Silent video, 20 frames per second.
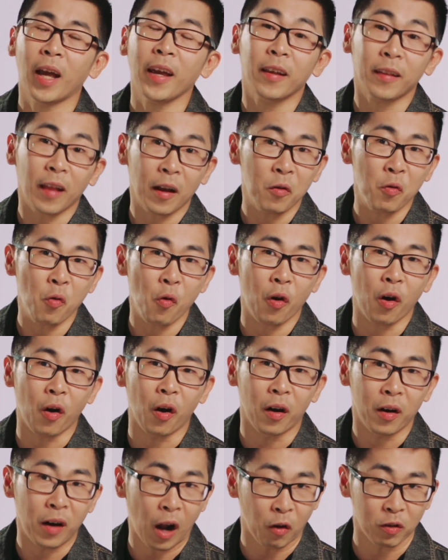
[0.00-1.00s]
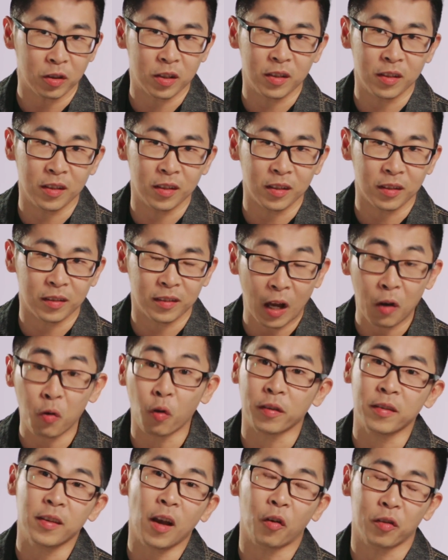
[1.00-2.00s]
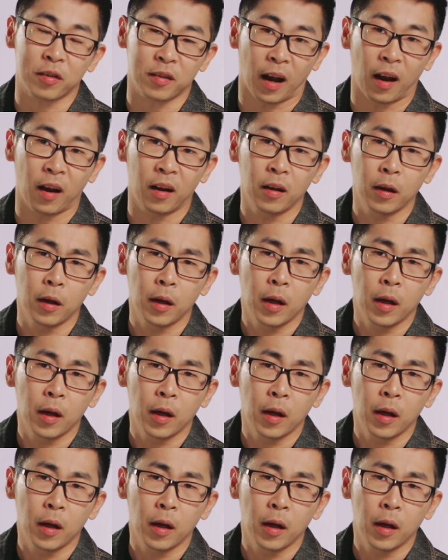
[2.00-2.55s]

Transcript: 他也当过老师，当过校长。